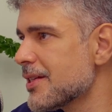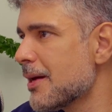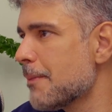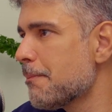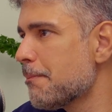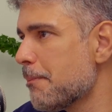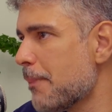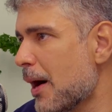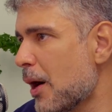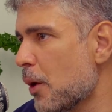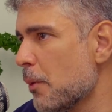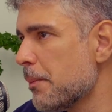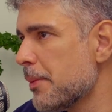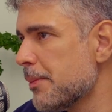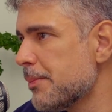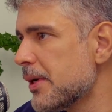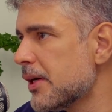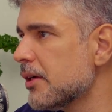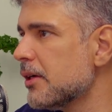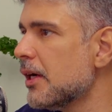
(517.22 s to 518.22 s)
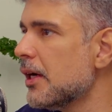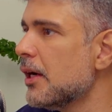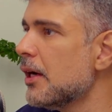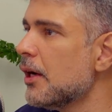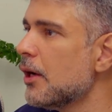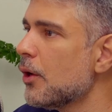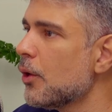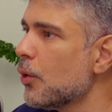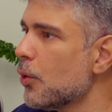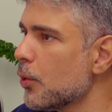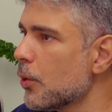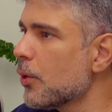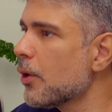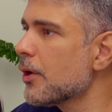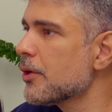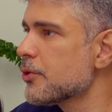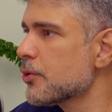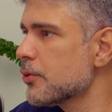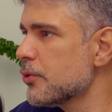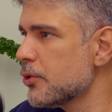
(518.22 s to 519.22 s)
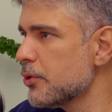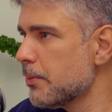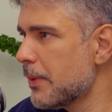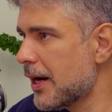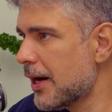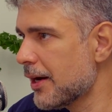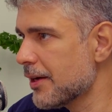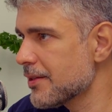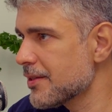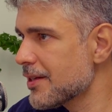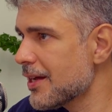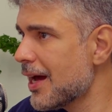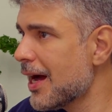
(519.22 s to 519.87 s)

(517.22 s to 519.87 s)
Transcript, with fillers: da pálpebra ou o código de barras. Tá.